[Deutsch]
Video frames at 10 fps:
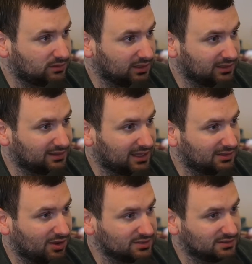
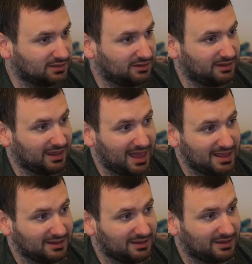3000,
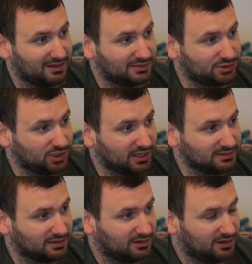kranker
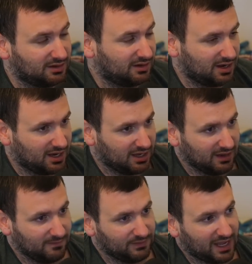Scheiß.
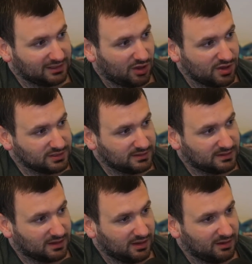Ähm,
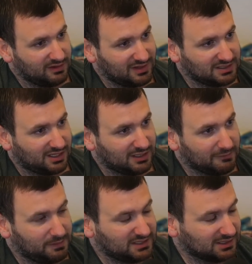3000 äh, war sicher eine
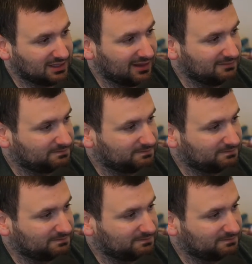Pixie 10,